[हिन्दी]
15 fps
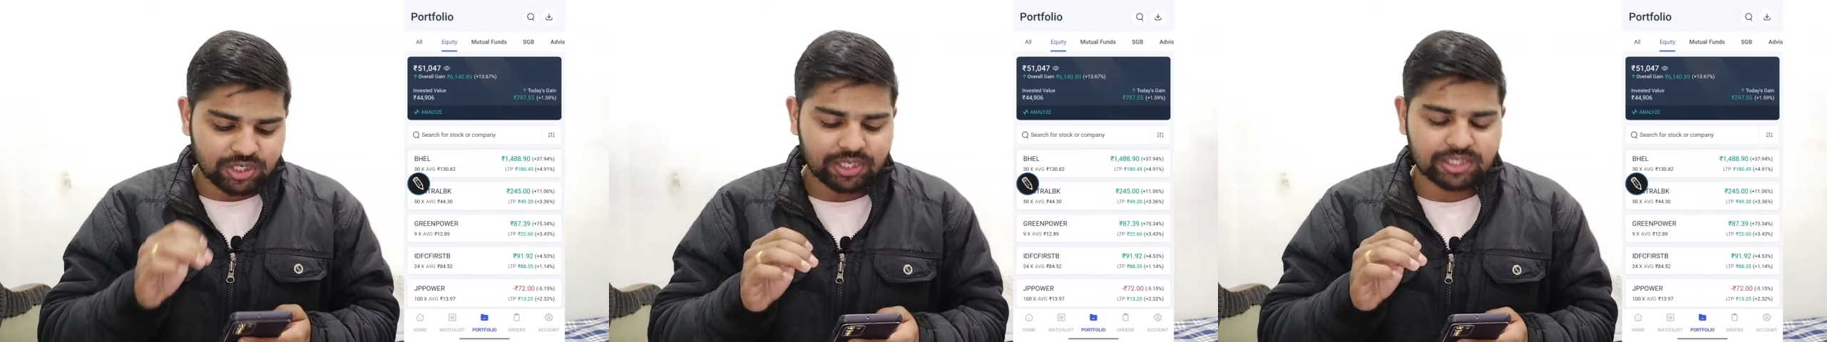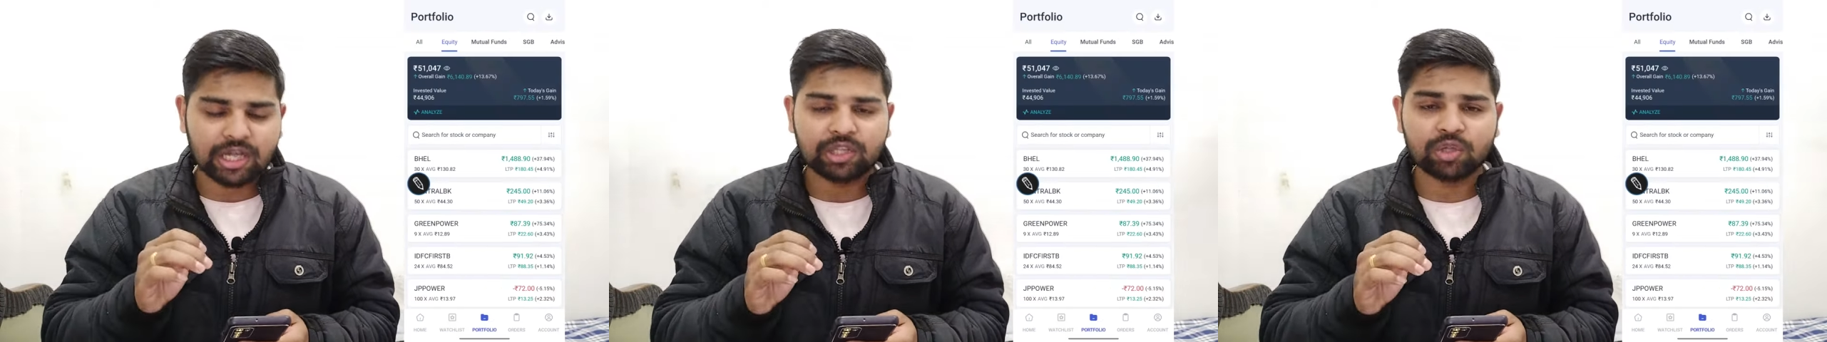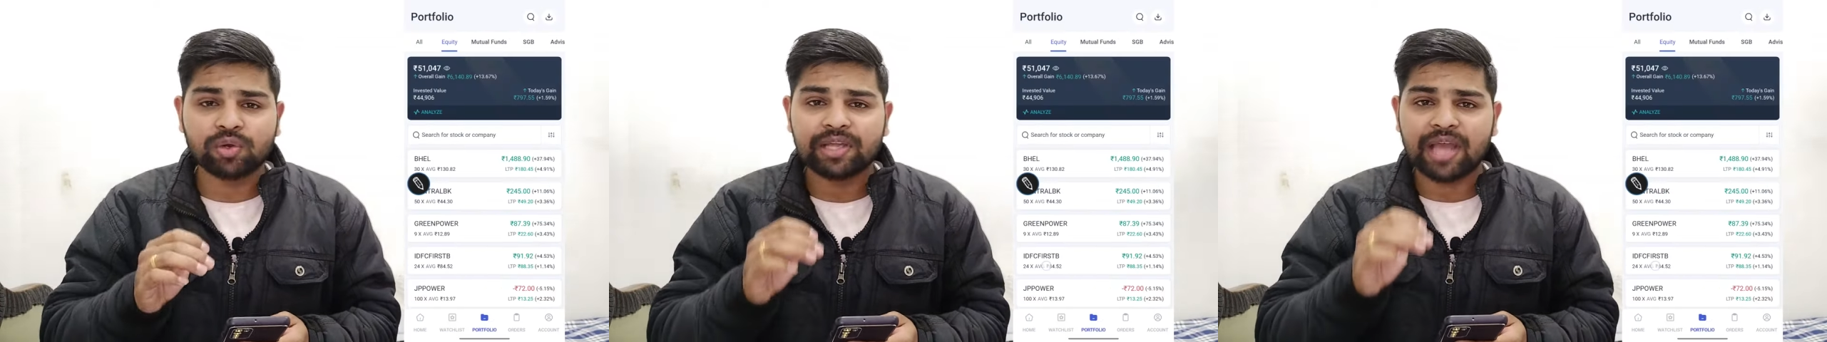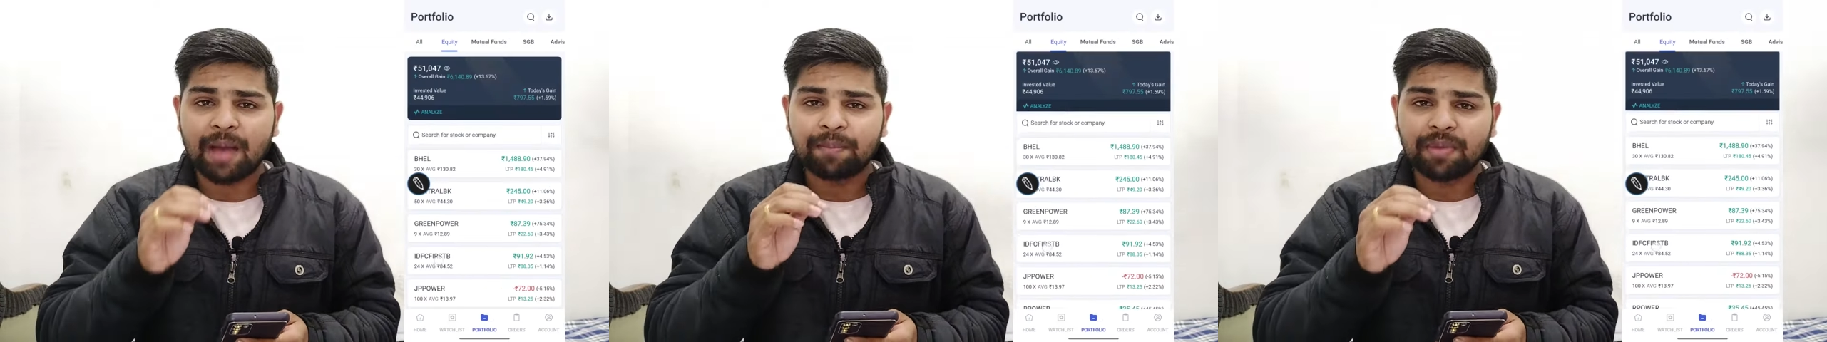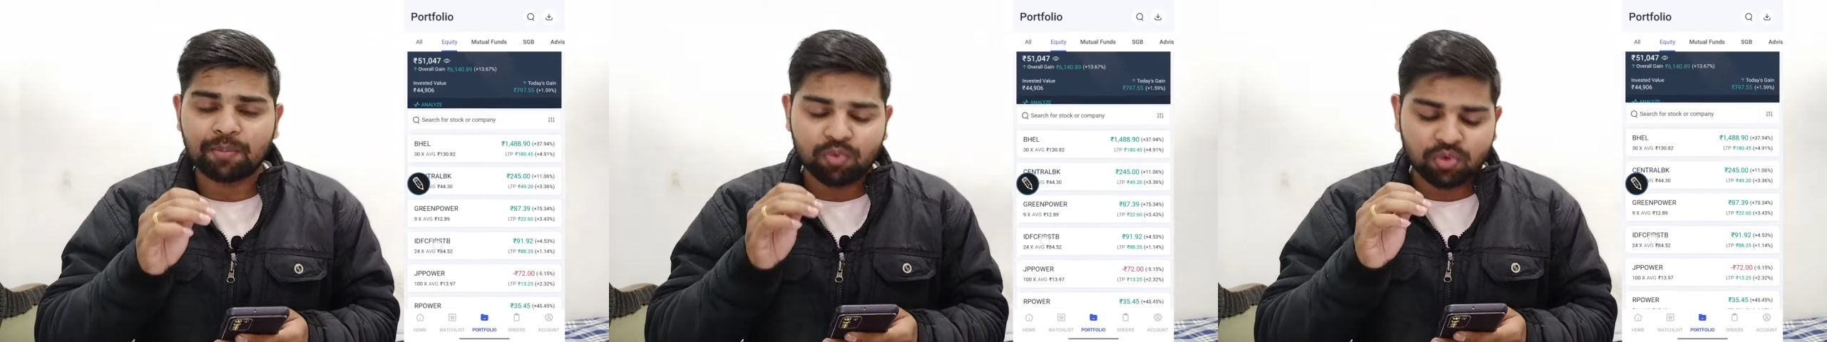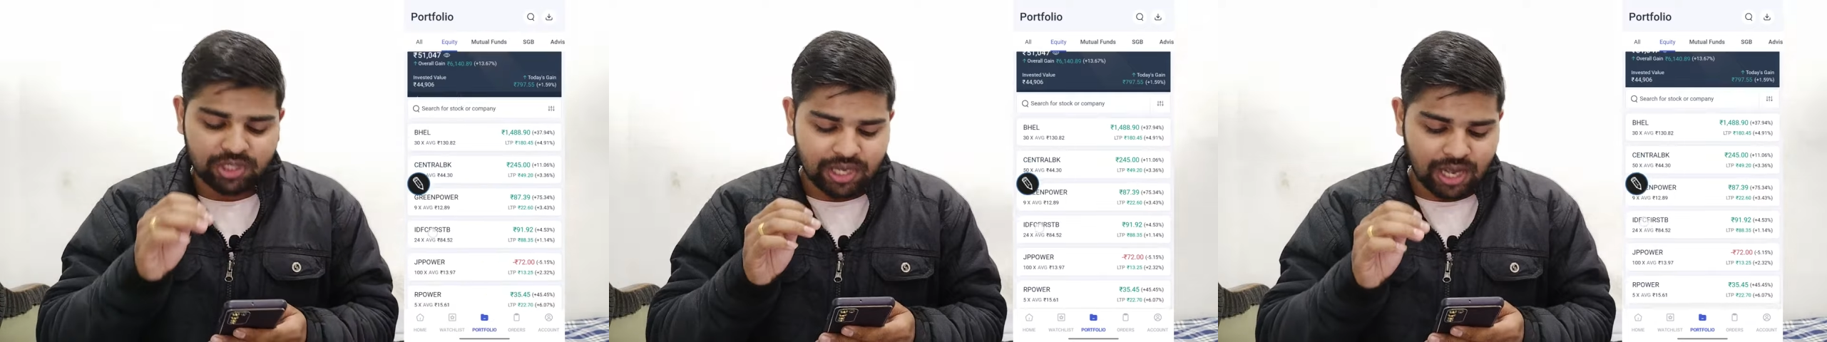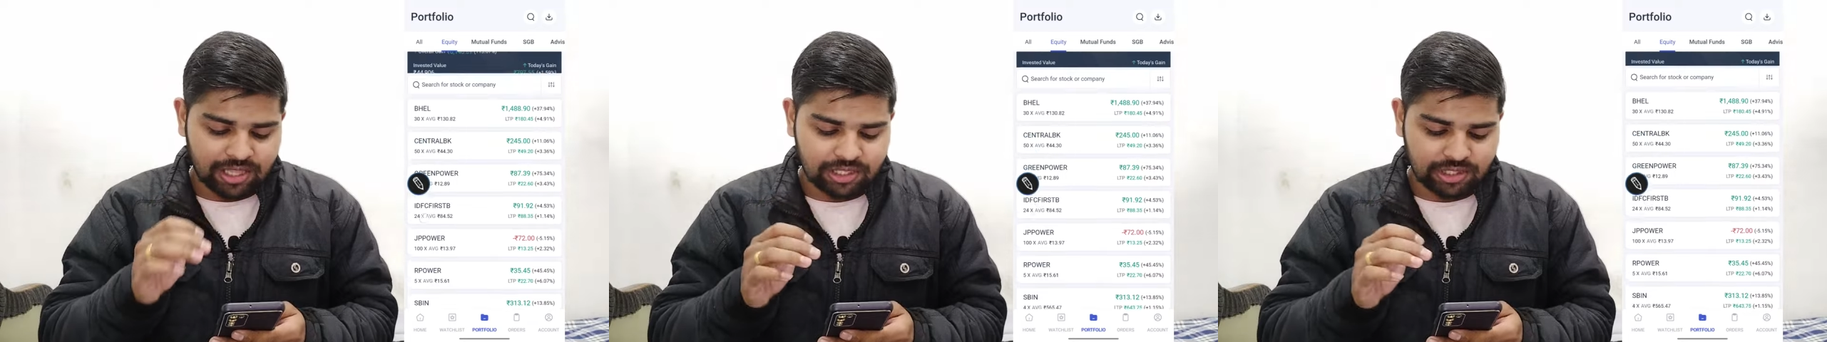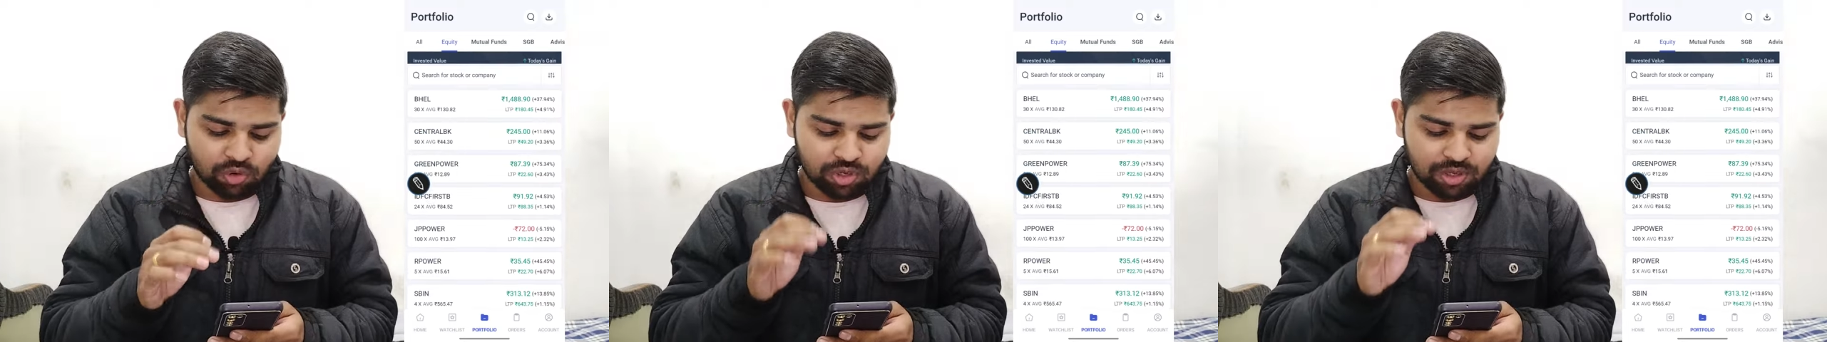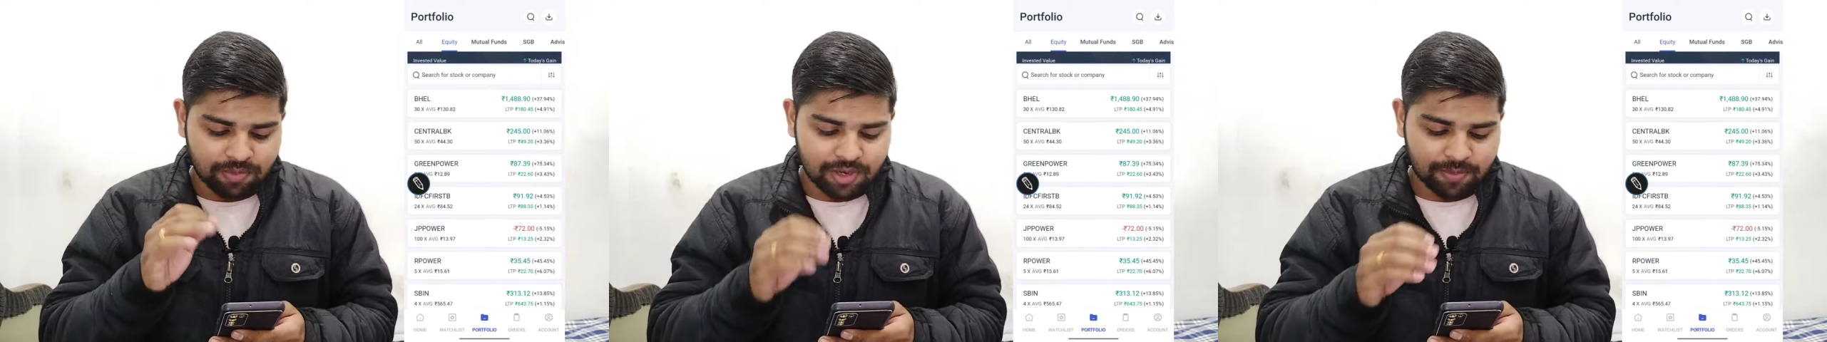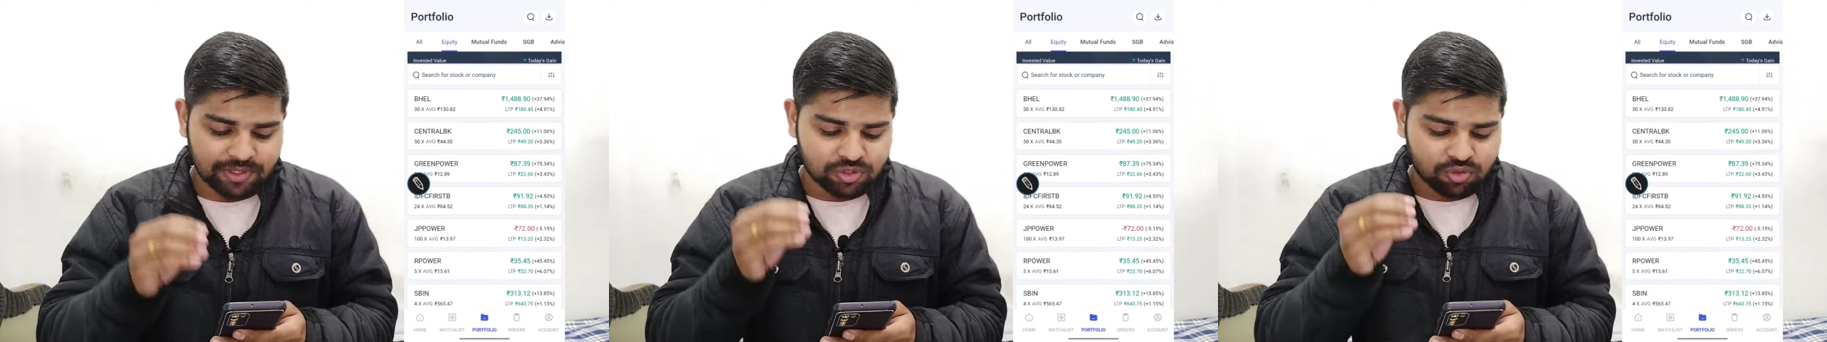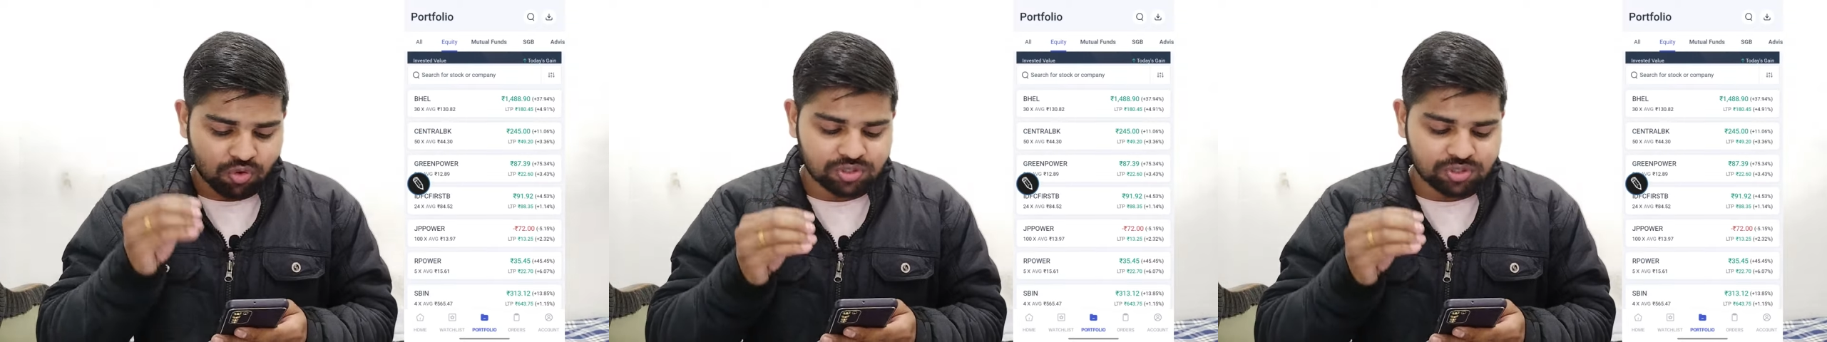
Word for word: चले जाता हूँ और यहाँ पे आपको दिखा देता हूँ कि मेरे पास